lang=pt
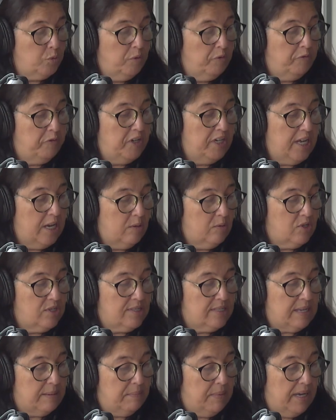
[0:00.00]
final
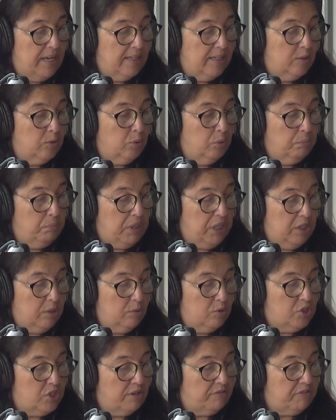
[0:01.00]
de semana,
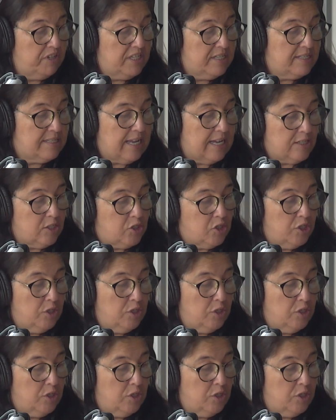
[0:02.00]
domingo, dia 27 de